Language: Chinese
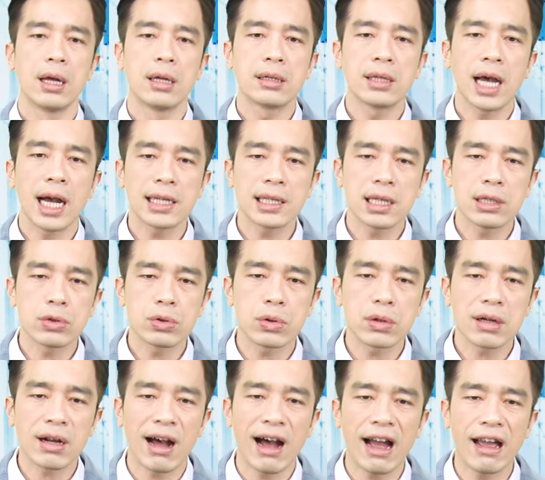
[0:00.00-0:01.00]
那一天
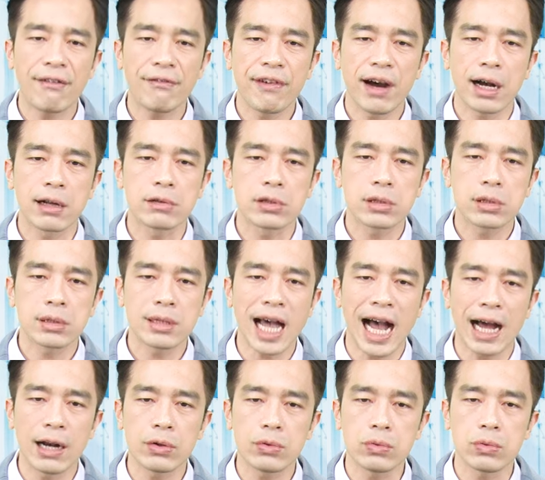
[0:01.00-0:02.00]
说开放
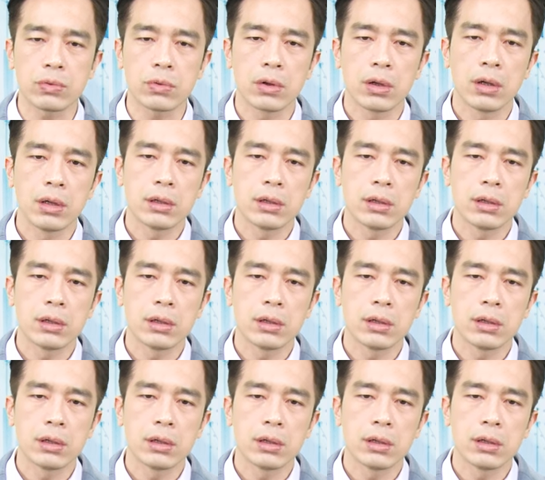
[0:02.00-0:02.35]
大陆